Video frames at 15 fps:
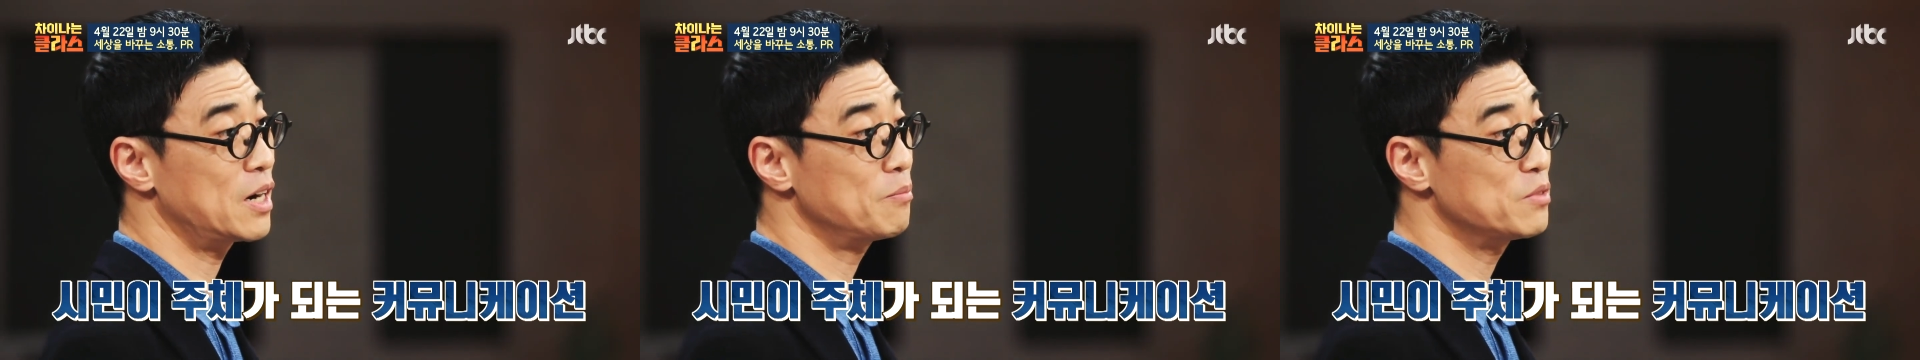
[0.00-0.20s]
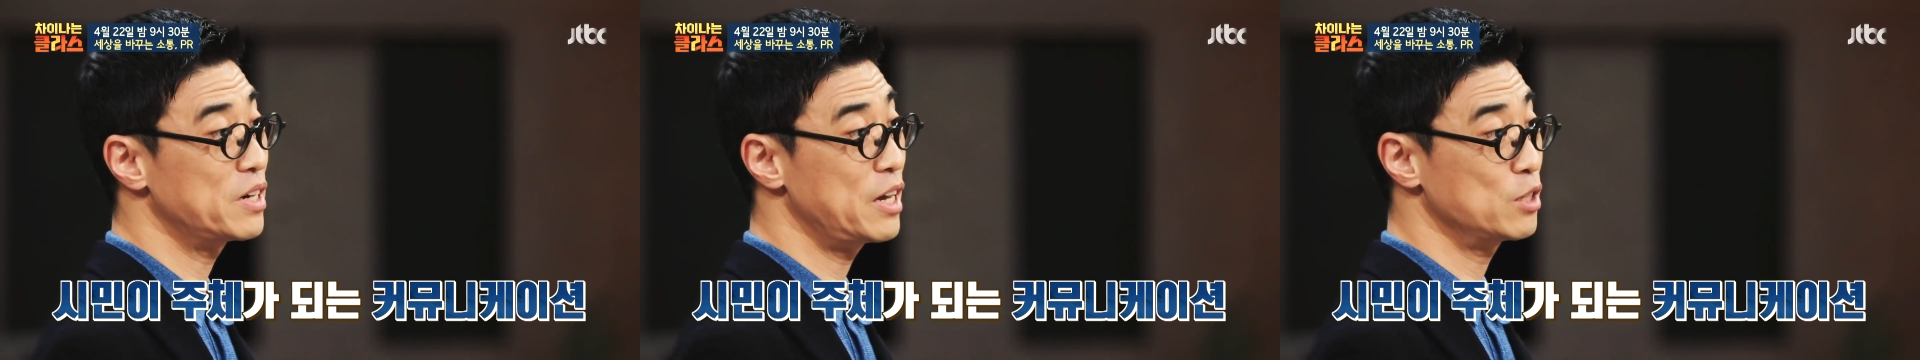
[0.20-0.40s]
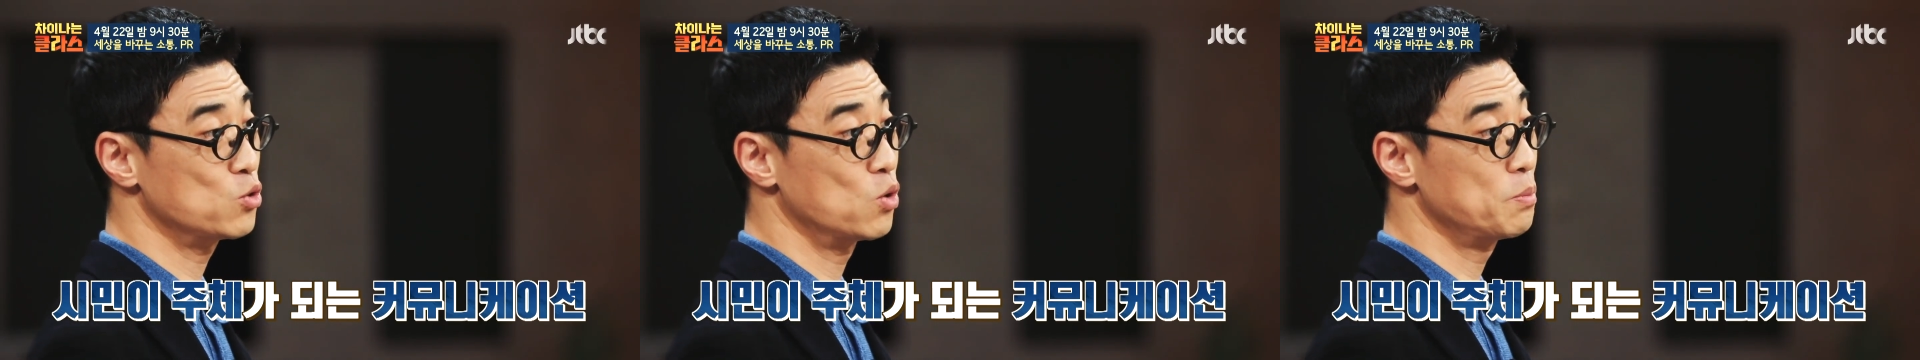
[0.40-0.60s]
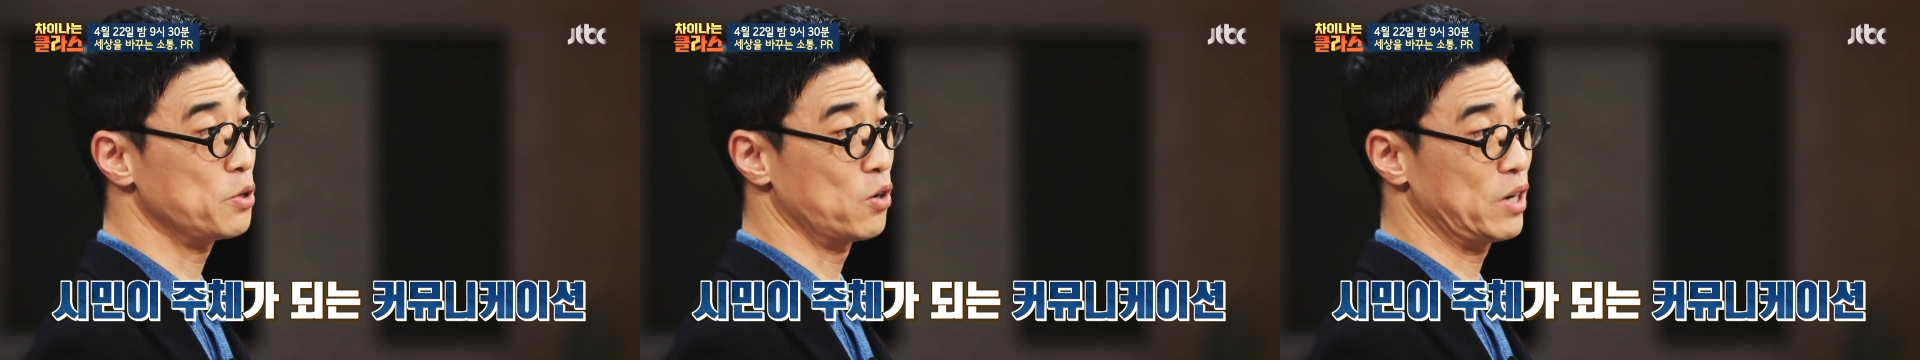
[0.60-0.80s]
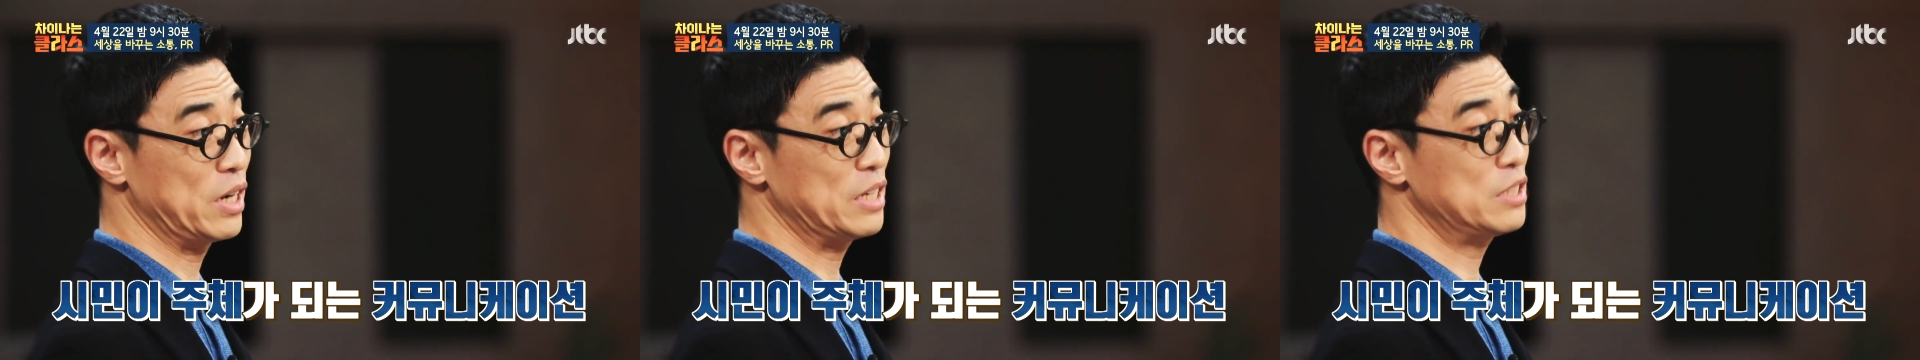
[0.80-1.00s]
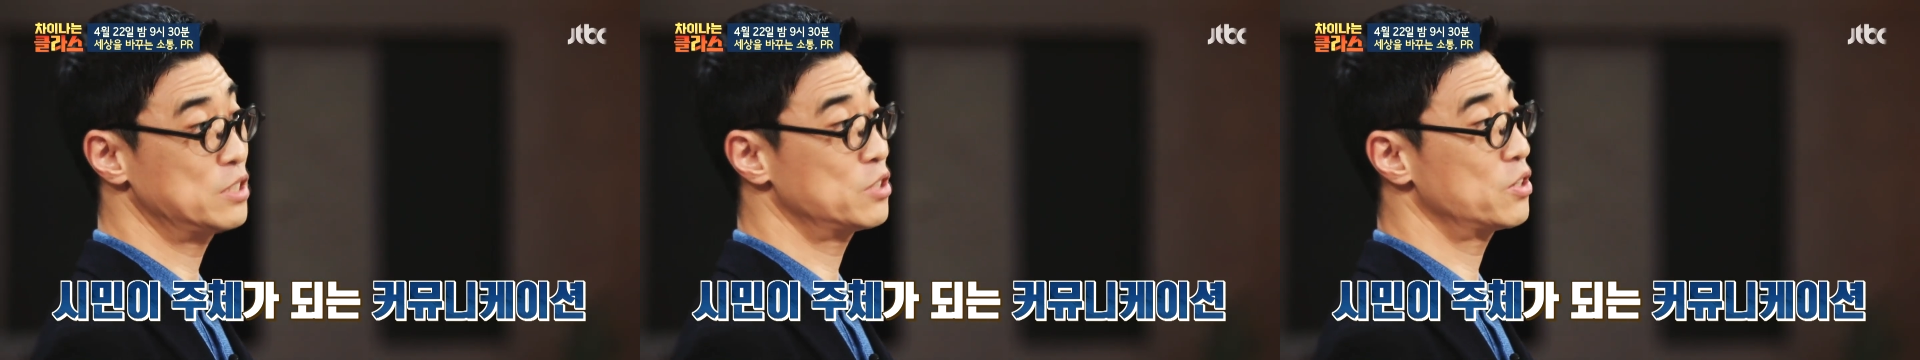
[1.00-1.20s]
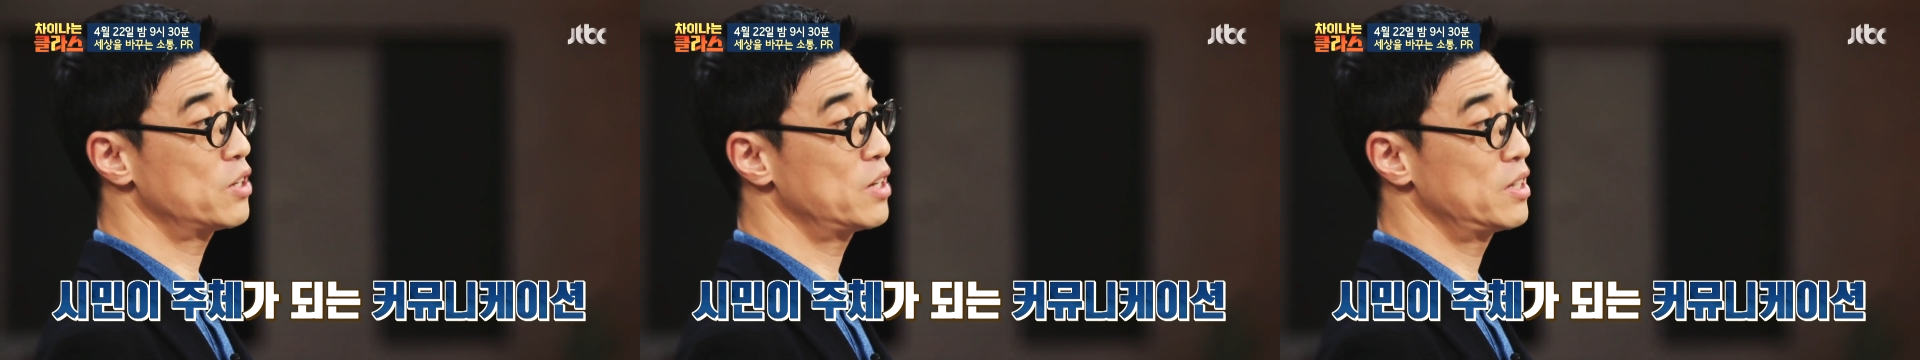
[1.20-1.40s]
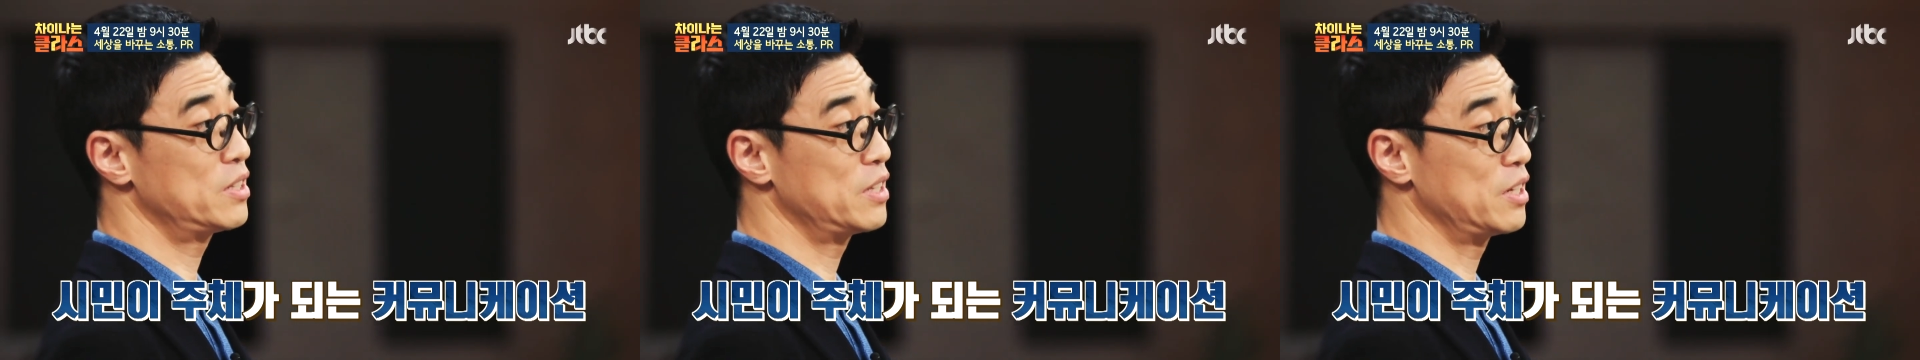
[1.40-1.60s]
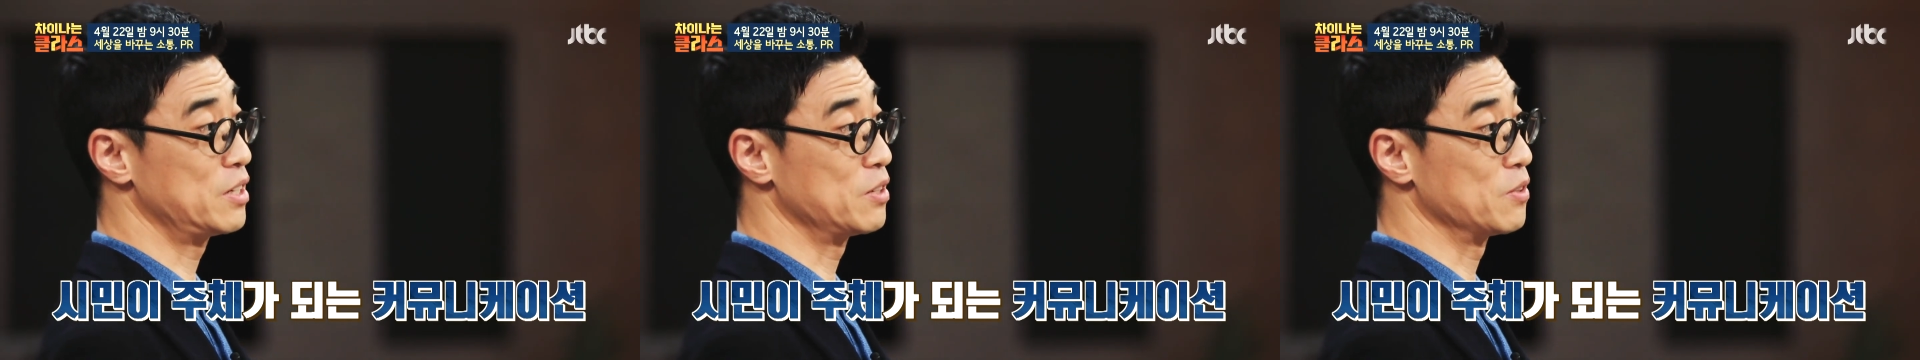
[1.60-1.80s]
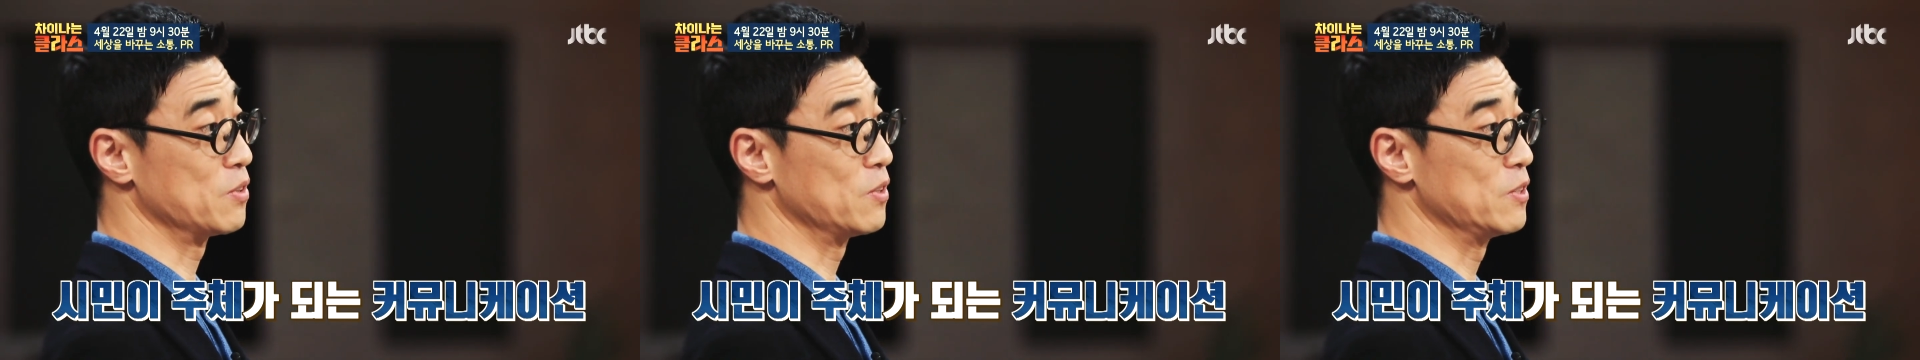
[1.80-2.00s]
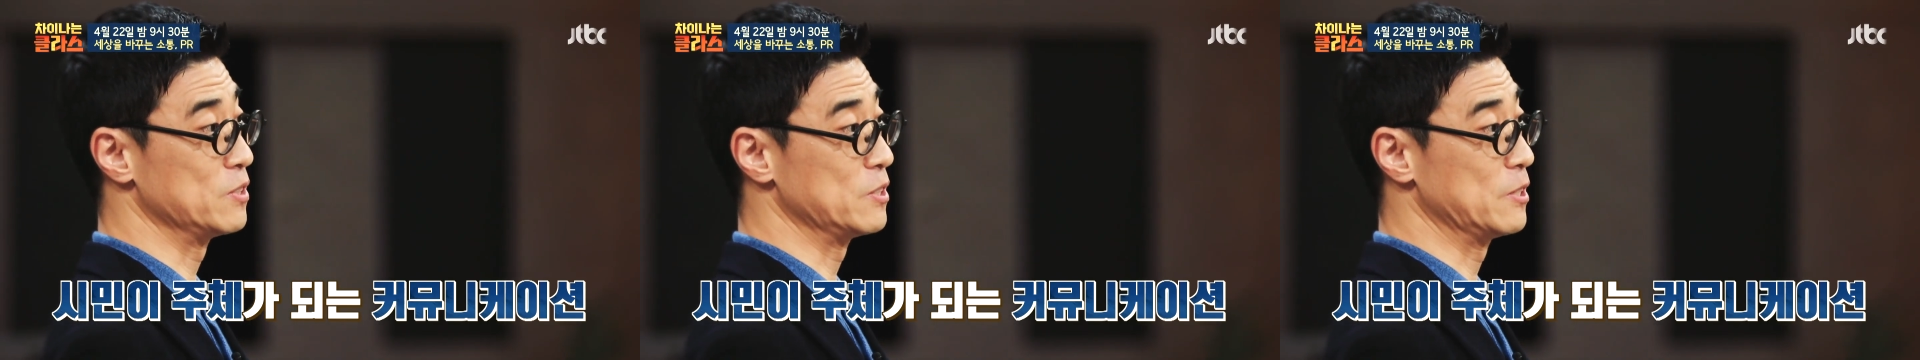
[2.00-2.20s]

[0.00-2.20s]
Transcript: 사람들의 행동을 변화시켜야 되는 거죠.